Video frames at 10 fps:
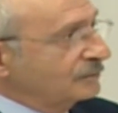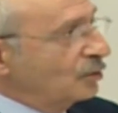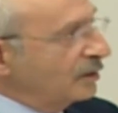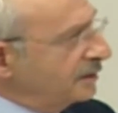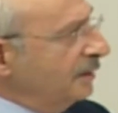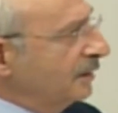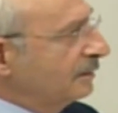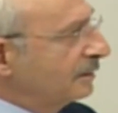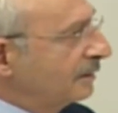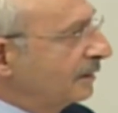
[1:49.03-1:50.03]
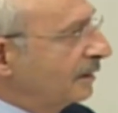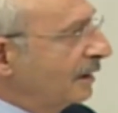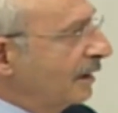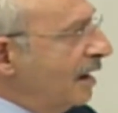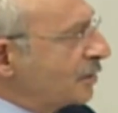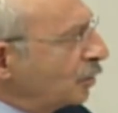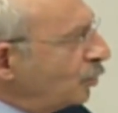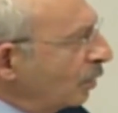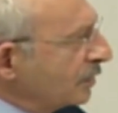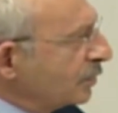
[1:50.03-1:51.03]
Öyle değil mi? Her şey
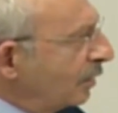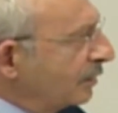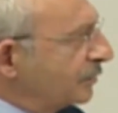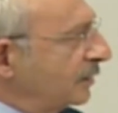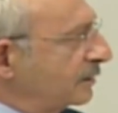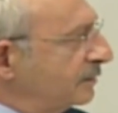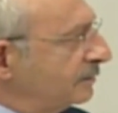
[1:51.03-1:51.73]
çok hızlı olacaktı.